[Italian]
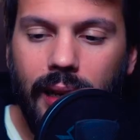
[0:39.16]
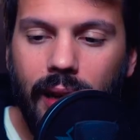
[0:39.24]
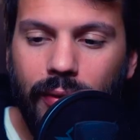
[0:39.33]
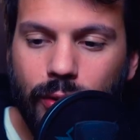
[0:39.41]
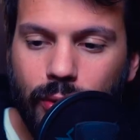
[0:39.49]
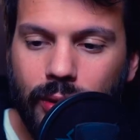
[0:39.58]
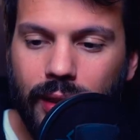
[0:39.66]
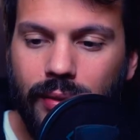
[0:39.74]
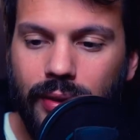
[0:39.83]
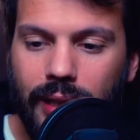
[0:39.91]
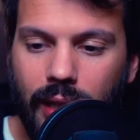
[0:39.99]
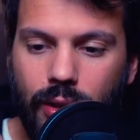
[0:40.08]
La
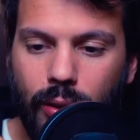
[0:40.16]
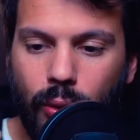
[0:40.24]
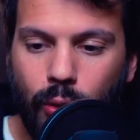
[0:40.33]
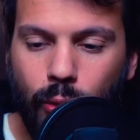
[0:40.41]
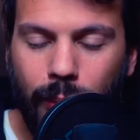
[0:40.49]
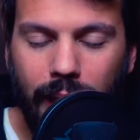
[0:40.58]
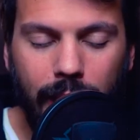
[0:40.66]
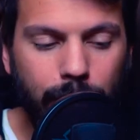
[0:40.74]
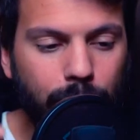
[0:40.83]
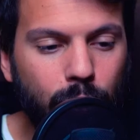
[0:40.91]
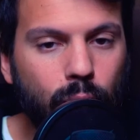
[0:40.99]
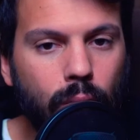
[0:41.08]
fotografia, secondo me, il
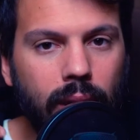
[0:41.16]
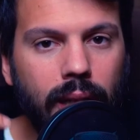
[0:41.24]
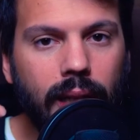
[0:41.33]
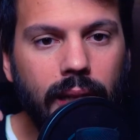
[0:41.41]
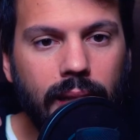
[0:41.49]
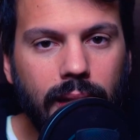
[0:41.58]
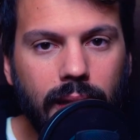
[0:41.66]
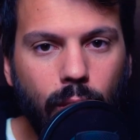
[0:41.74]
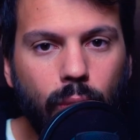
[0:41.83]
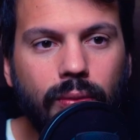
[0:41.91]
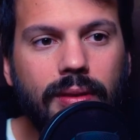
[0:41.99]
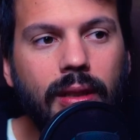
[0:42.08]
produrre
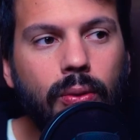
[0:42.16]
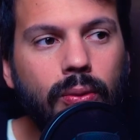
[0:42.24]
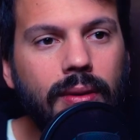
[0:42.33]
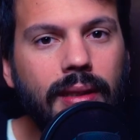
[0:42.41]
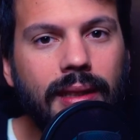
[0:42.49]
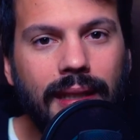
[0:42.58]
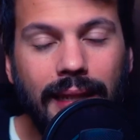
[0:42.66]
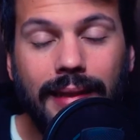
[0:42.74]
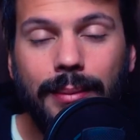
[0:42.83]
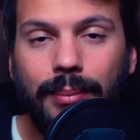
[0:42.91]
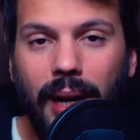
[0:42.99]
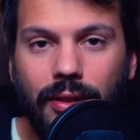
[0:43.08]
contenuti ed
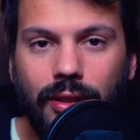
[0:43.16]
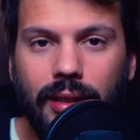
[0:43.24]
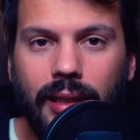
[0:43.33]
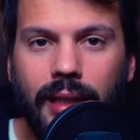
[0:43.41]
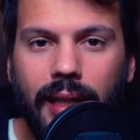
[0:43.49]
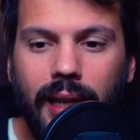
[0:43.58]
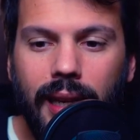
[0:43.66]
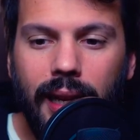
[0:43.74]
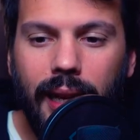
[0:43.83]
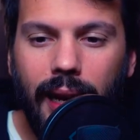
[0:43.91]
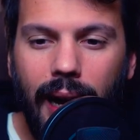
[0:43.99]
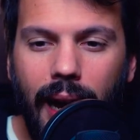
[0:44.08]
immagini
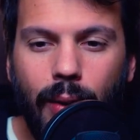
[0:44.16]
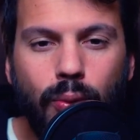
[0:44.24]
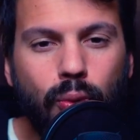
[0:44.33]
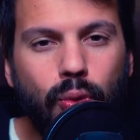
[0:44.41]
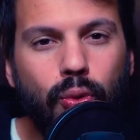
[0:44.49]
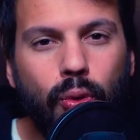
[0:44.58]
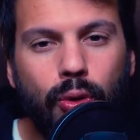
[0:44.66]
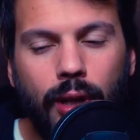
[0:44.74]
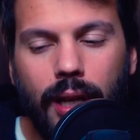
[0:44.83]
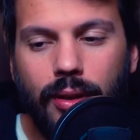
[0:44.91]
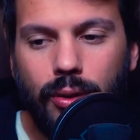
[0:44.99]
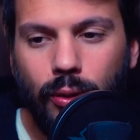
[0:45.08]
ha un suo
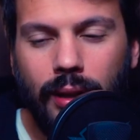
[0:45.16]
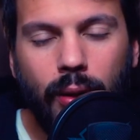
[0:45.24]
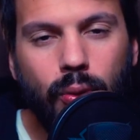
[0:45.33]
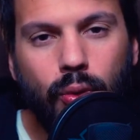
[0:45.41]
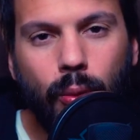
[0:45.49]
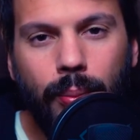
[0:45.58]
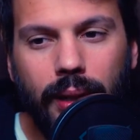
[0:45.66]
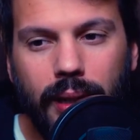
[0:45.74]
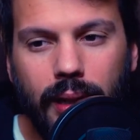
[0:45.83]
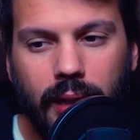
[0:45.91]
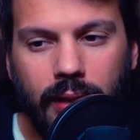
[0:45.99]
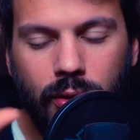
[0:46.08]
senso ed ha un suo
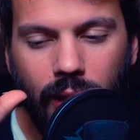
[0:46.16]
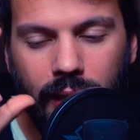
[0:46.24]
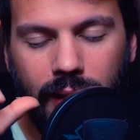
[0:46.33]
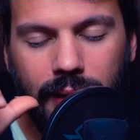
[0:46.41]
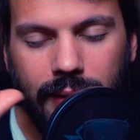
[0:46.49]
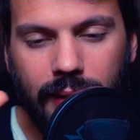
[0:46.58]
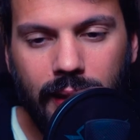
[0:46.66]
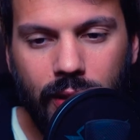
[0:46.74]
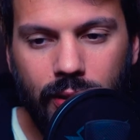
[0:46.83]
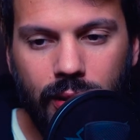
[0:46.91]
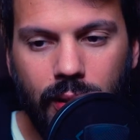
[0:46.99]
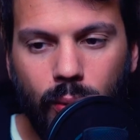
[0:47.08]
perché, cioè inizia ad
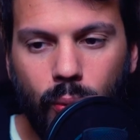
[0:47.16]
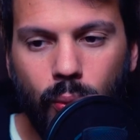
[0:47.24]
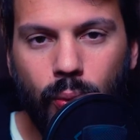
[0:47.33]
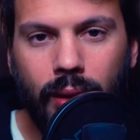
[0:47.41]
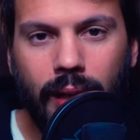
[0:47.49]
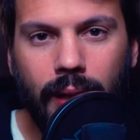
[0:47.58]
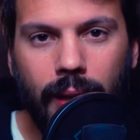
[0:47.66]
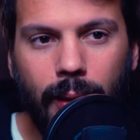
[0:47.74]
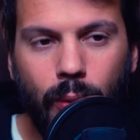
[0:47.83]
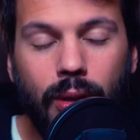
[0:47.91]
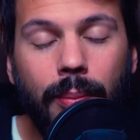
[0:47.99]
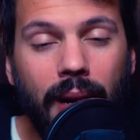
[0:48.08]
essere una,
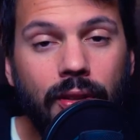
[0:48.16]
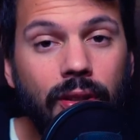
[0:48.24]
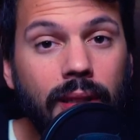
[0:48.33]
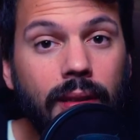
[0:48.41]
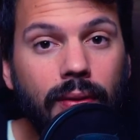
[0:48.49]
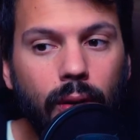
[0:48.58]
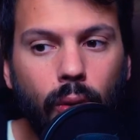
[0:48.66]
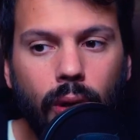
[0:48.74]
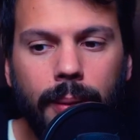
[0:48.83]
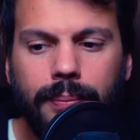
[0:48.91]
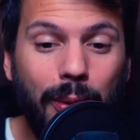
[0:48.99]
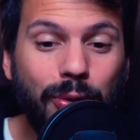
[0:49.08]
un'immagine di
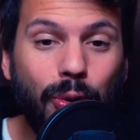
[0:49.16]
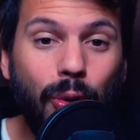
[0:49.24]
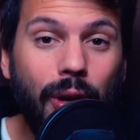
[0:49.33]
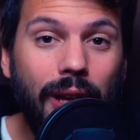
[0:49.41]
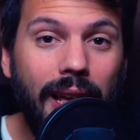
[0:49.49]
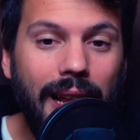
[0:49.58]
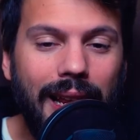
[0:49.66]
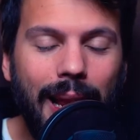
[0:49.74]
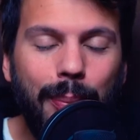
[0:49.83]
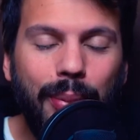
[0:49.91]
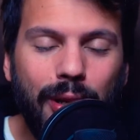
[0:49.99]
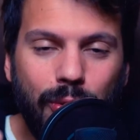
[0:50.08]
valore quando la
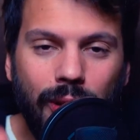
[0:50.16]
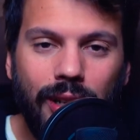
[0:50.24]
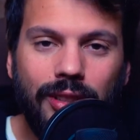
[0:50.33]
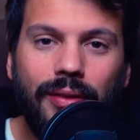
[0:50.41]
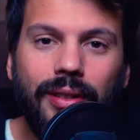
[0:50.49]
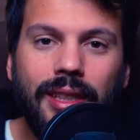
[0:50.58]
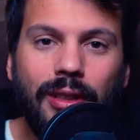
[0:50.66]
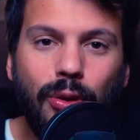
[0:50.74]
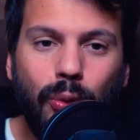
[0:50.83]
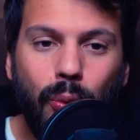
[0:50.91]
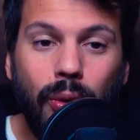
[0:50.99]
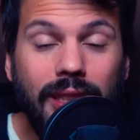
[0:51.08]
persona che sta
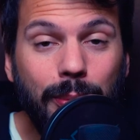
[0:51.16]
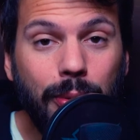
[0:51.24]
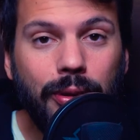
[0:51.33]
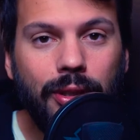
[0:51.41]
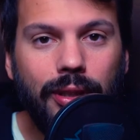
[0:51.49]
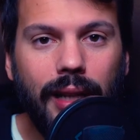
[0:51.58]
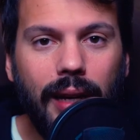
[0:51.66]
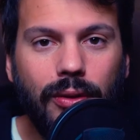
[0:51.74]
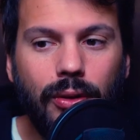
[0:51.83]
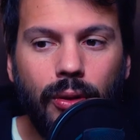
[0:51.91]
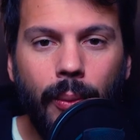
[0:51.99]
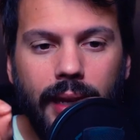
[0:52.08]
vedendo quel tipo di
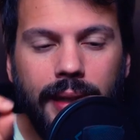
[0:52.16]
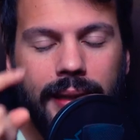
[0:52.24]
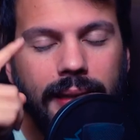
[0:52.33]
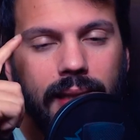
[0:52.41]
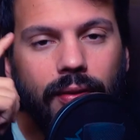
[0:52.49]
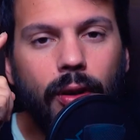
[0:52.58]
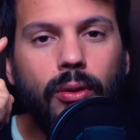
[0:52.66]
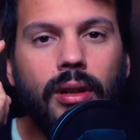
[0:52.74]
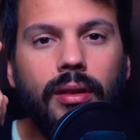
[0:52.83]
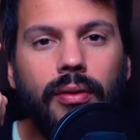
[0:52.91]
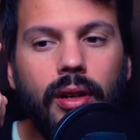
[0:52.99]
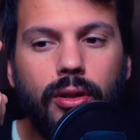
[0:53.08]
scatto inizia a fare una
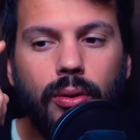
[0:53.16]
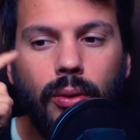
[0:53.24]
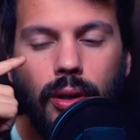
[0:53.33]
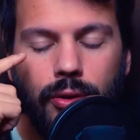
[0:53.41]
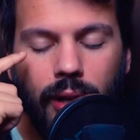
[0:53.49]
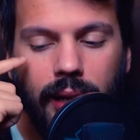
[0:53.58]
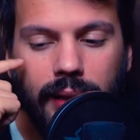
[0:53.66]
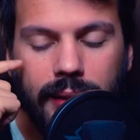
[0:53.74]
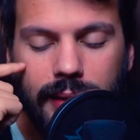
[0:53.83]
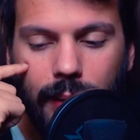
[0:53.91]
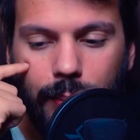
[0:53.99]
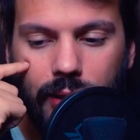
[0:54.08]
riflessione, cioè
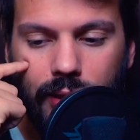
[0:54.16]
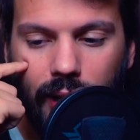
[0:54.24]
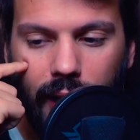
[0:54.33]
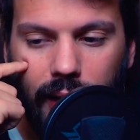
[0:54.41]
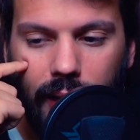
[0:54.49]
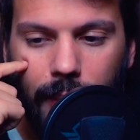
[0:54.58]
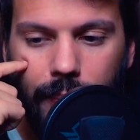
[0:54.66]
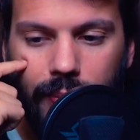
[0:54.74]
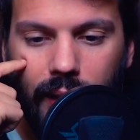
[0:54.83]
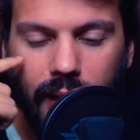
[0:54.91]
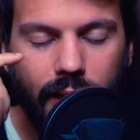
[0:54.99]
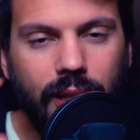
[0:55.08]
inizia a pensare
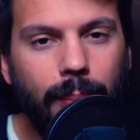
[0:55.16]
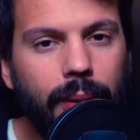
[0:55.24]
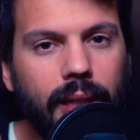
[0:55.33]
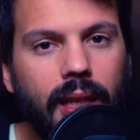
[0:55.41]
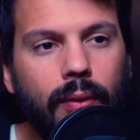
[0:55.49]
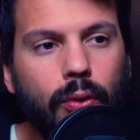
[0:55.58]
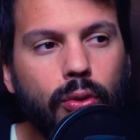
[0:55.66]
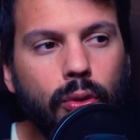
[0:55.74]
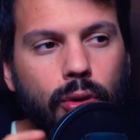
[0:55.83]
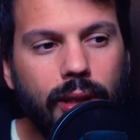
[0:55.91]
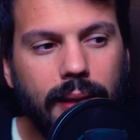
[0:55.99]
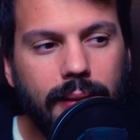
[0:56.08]
chissà perché ha voluto
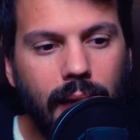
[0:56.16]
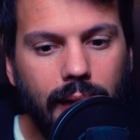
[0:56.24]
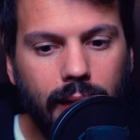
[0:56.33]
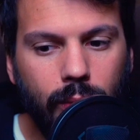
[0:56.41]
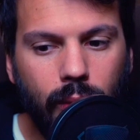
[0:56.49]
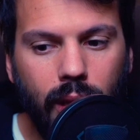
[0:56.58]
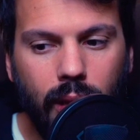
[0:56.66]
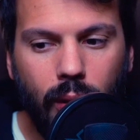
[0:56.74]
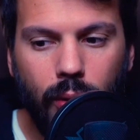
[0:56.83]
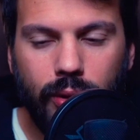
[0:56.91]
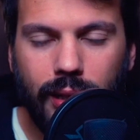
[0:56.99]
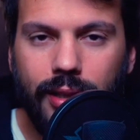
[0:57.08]
scattare quella
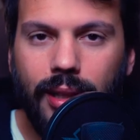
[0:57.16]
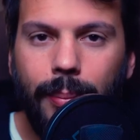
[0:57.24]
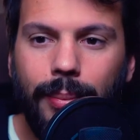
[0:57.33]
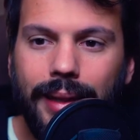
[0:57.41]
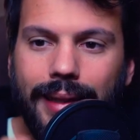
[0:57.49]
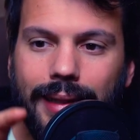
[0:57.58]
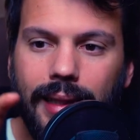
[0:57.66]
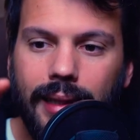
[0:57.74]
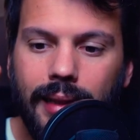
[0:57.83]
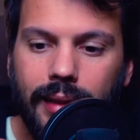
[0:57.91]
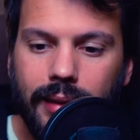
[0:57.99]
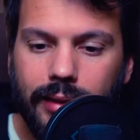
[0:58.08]
cosa, chissà
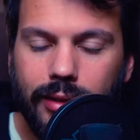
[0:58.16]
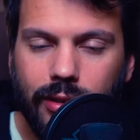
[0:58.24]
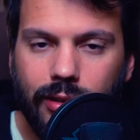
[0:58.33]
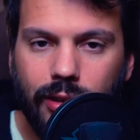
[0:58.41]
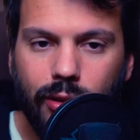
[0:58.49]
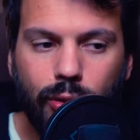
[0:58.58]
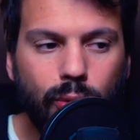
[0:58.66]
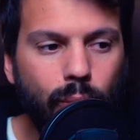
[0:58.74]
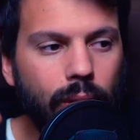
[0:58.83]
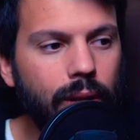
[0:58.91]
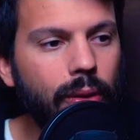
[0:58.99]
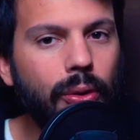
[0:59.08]
perché ci sono
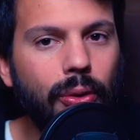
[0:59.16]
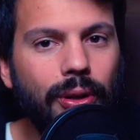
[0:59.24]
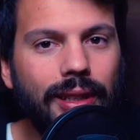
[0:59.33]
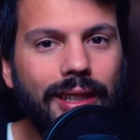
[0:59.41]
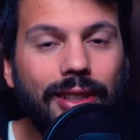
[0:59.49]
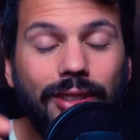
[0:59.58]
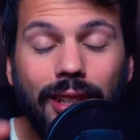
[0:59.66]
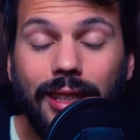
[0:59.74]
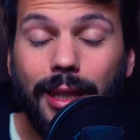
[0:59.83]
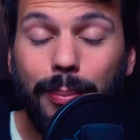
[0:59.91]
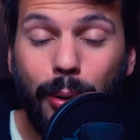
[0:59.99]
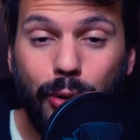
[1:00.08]
quei colori, chissà in
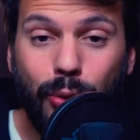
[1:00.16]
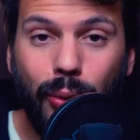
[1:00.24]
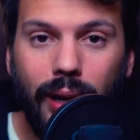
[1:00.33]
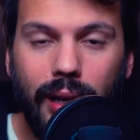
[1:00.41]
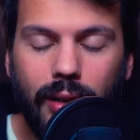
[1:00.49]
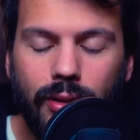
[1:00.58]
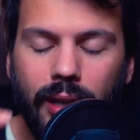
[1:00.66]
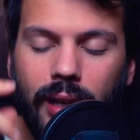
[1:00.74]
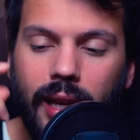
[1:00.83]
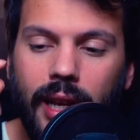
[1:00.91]
che posto era, cioè